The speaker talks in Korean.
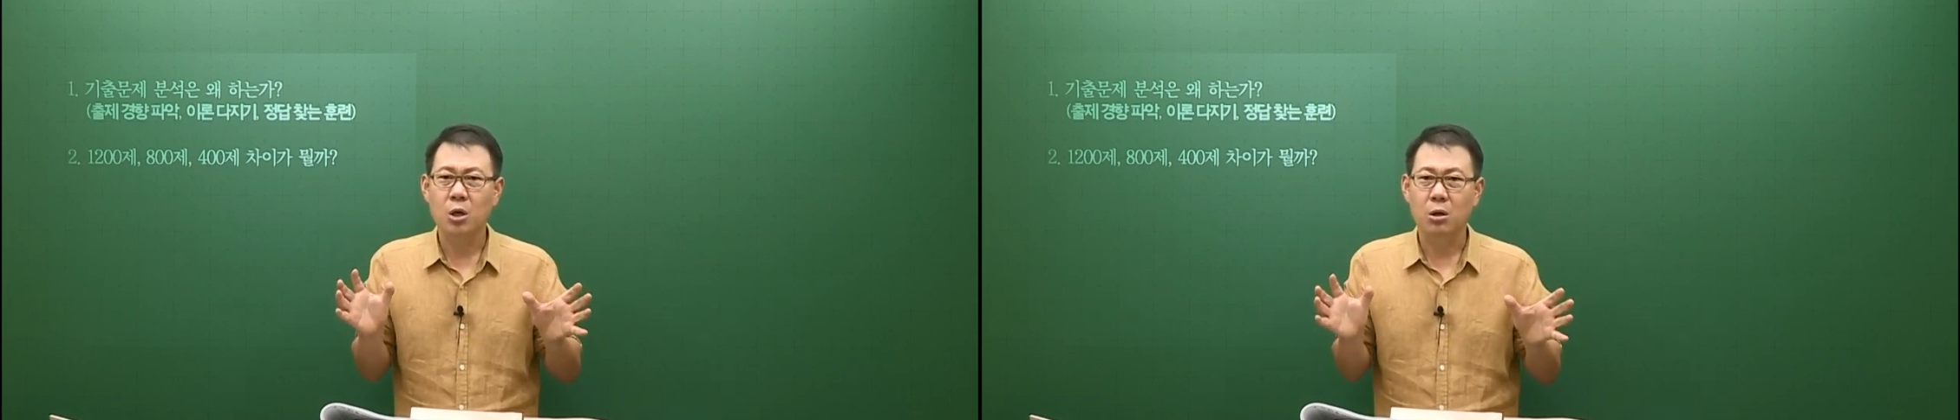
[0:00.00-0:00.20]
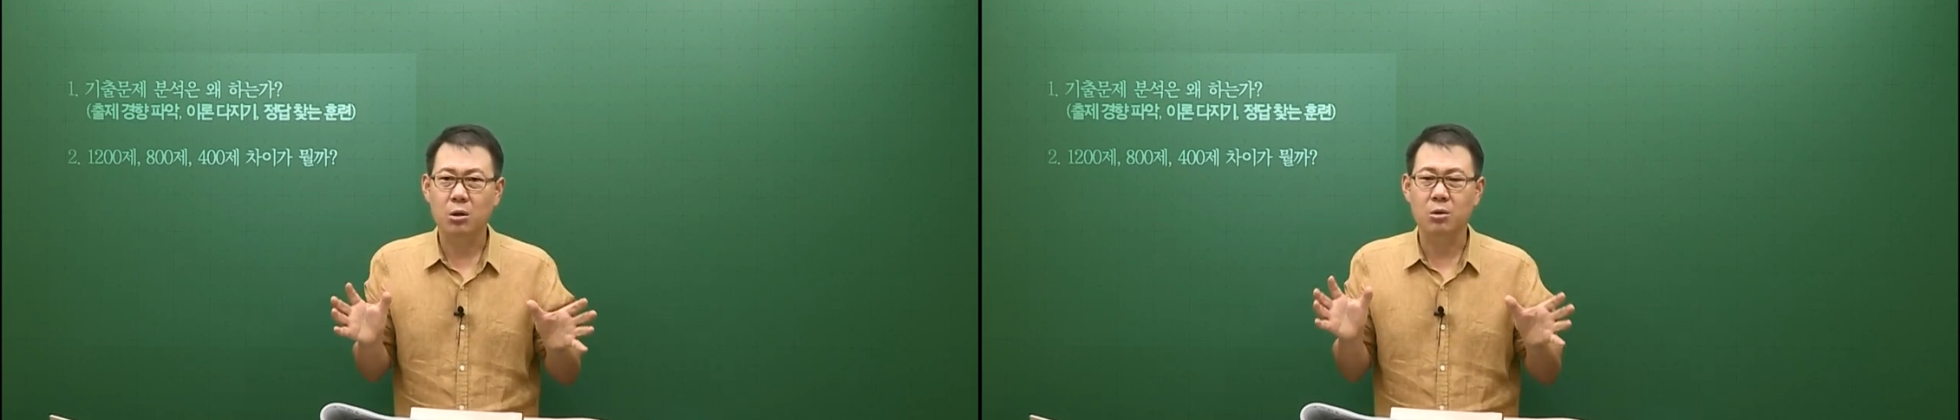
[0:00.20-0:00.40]

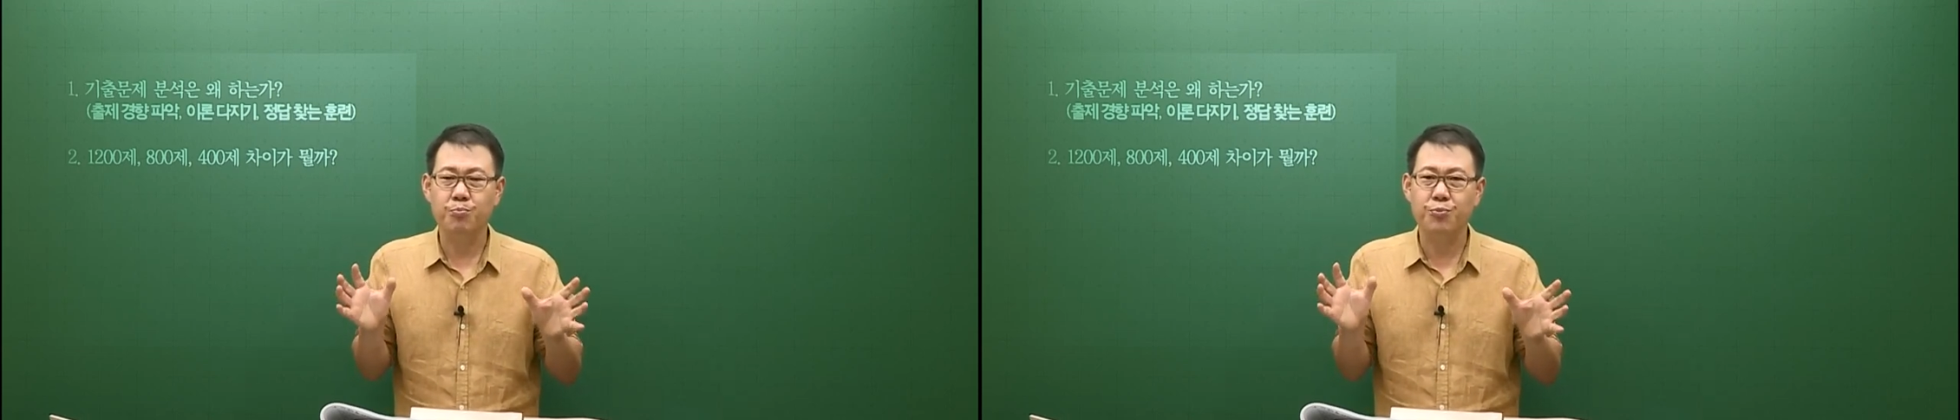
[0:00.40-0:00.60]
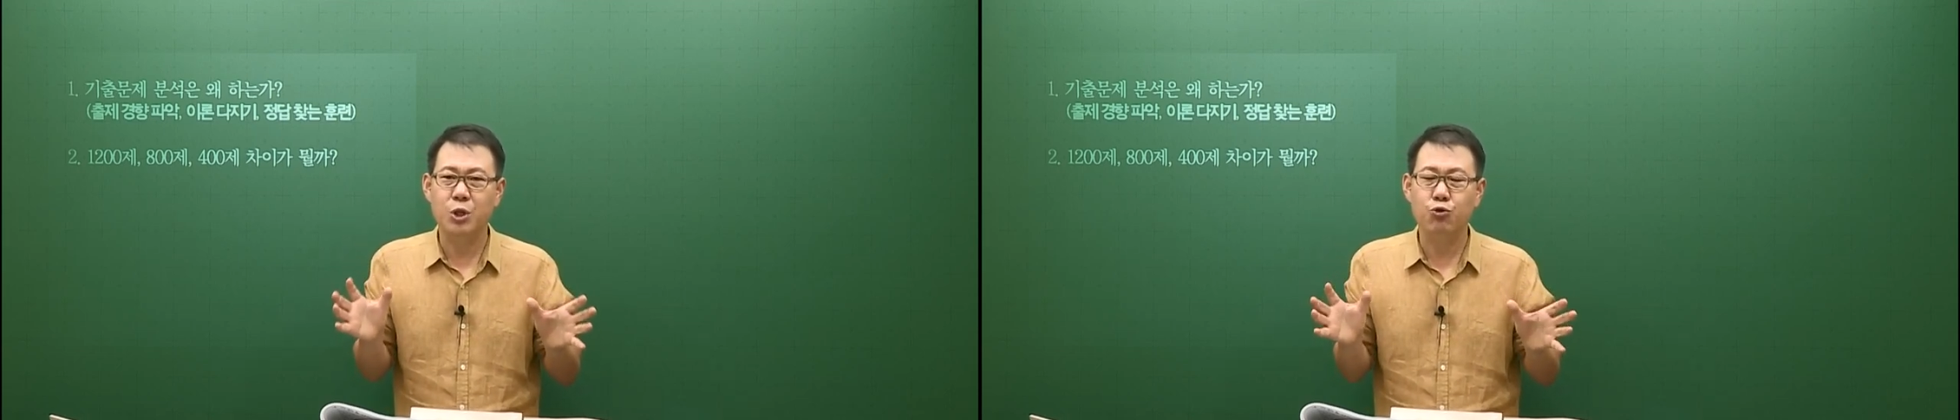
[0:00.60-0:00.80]

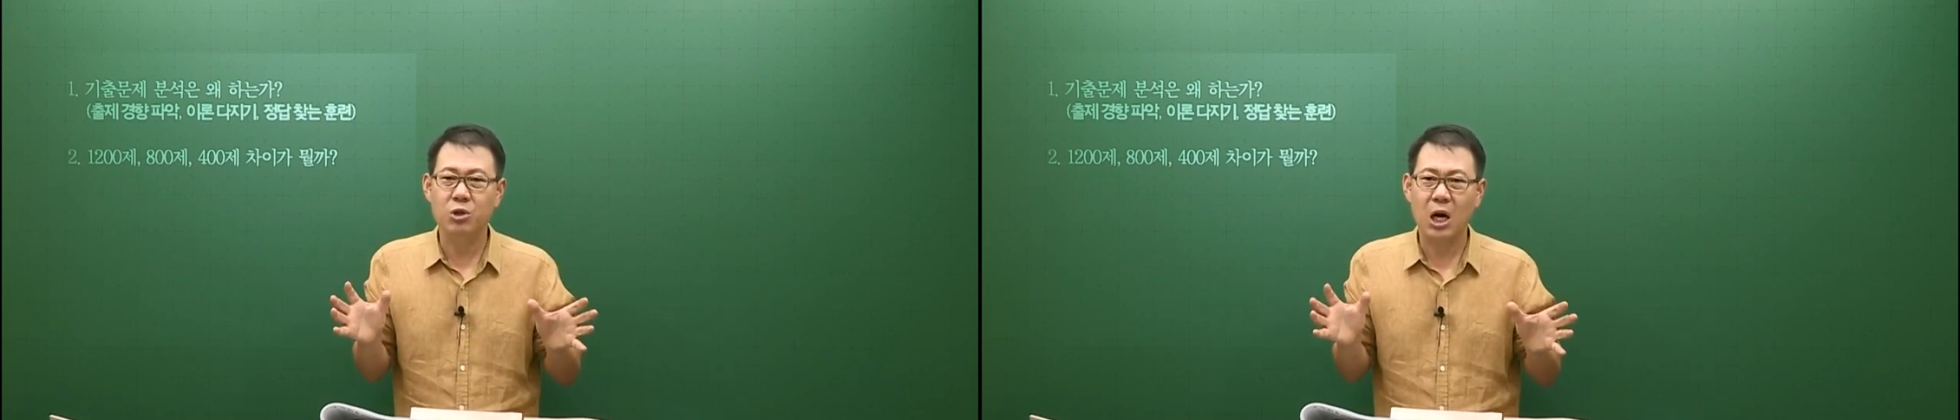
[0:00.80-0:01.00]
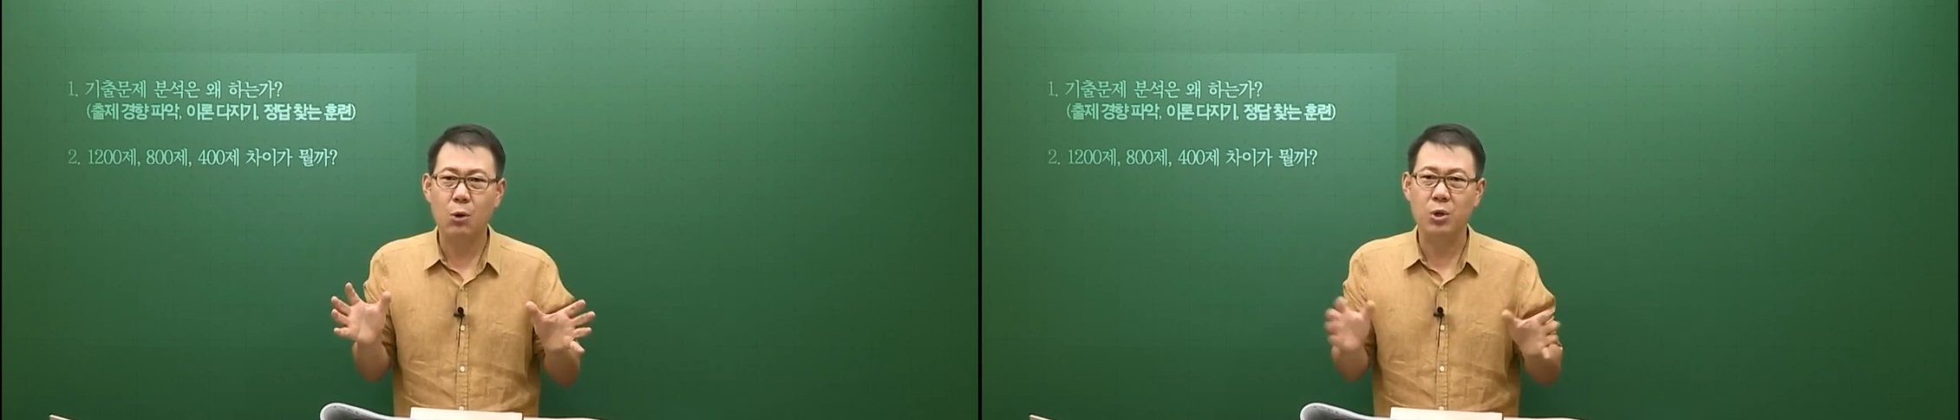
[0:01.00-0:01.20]
어떤
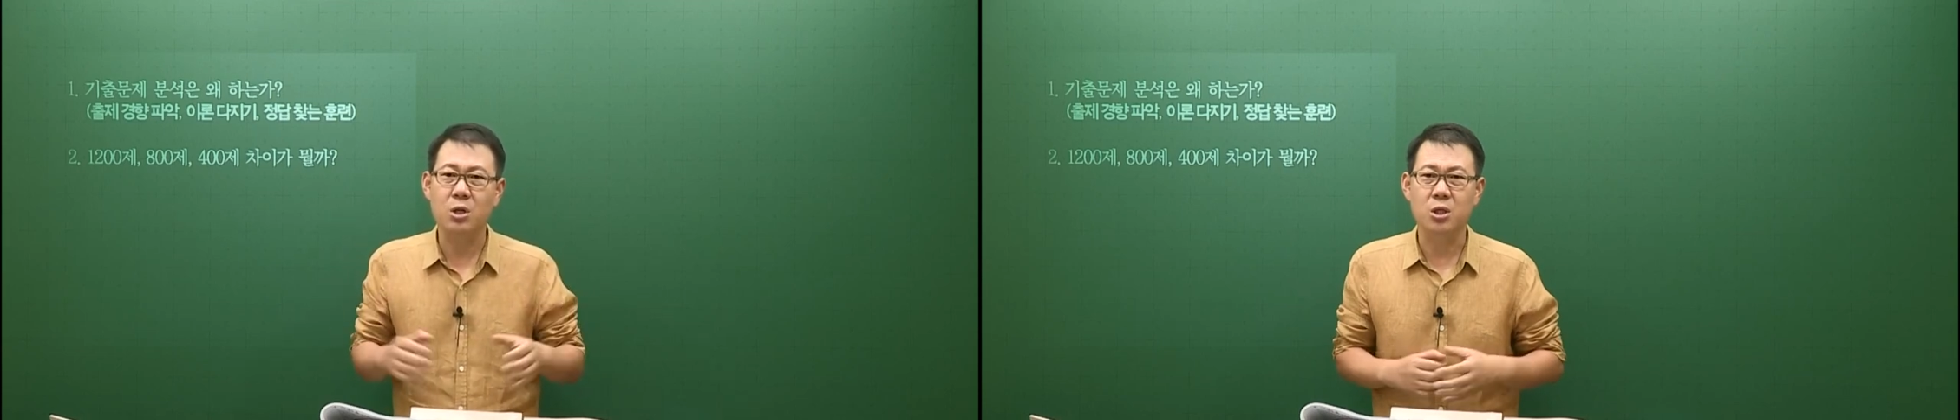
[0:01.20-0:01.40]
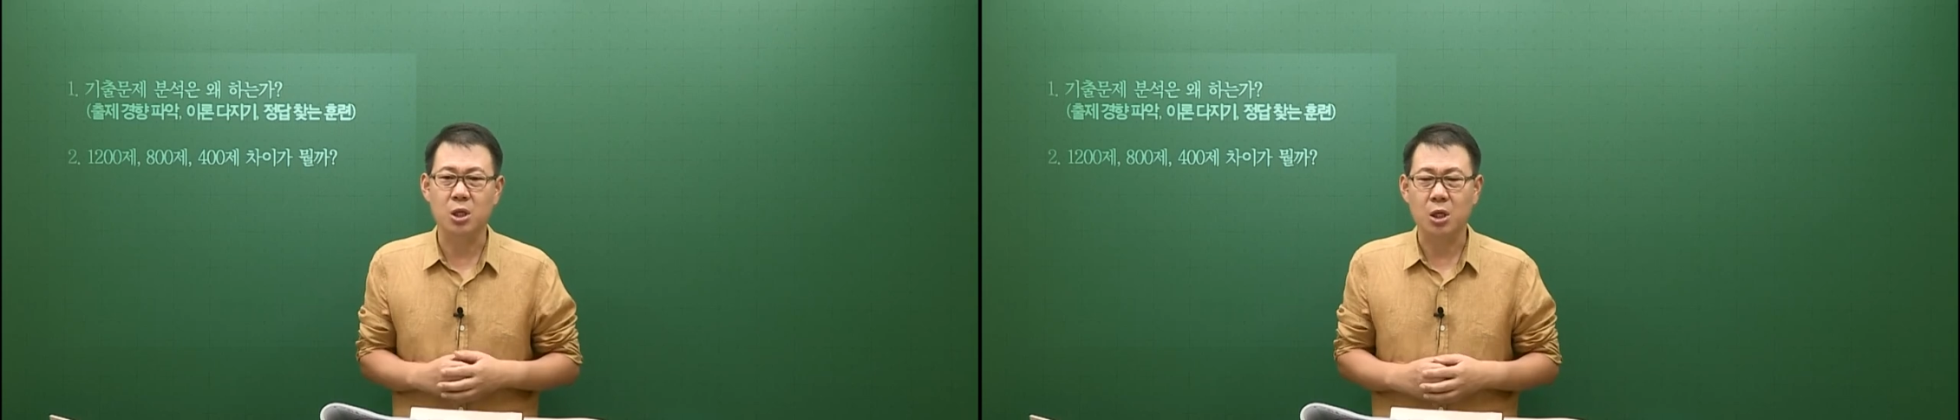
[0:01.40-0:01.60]
비중을 갖고
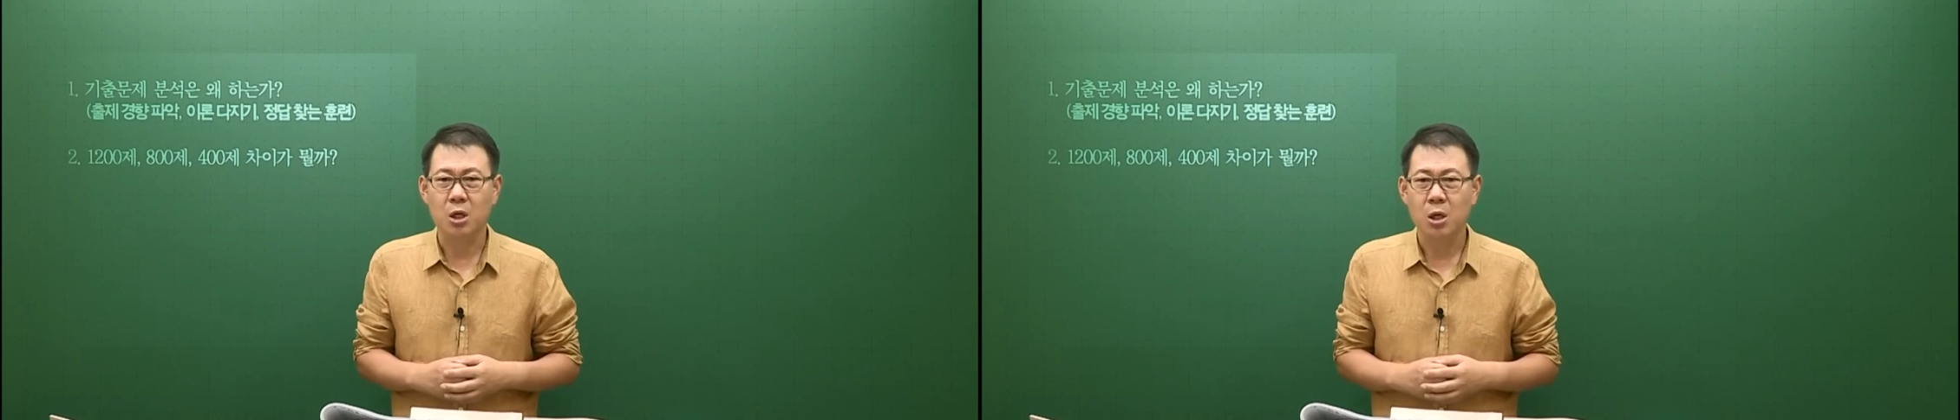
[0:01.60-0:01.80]
있는지